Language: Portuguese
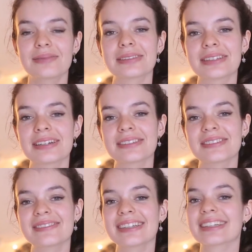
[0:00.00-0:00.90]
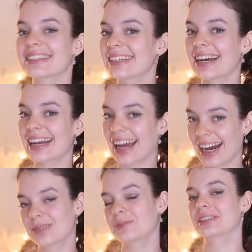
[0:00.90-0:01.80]
Oi pessoal, tudo bem? Aqui é a
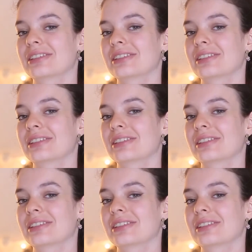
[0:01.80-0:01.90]
Gabs